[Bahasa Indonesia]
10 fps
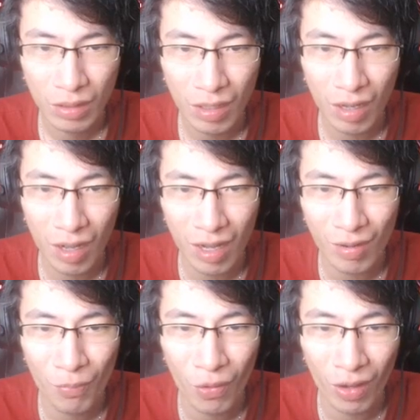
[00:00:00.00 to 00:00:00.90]
Ah,
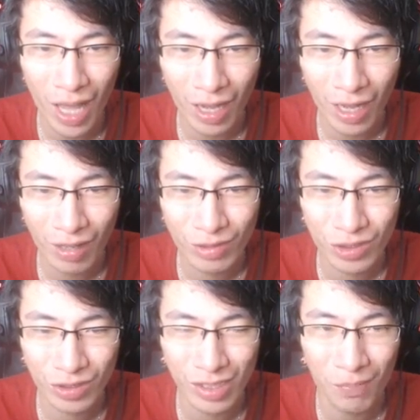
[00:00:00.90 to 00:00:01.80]
ada bola kayak
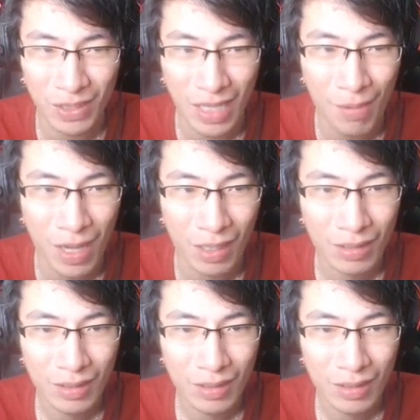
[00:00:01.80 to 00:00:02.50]
Lucius yang pertama.